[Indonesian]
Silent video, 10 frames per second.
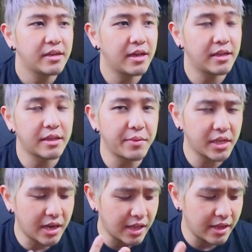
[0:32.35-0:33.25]
Nah, tapi
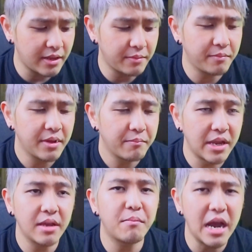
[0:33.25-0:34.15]
kalau
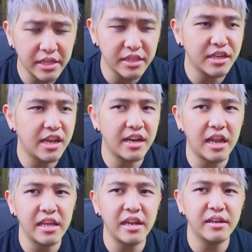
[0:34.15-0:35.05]
banyak banget nih dari
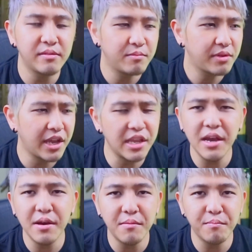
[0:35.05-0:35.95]
kalian
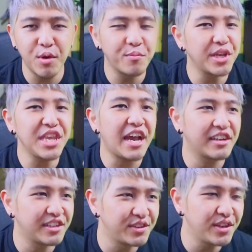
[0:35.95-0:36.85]
kayaknya belum
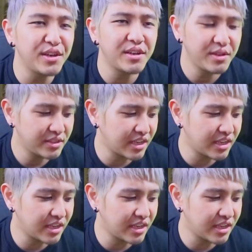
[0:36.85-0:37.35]
kenyang gitu ya.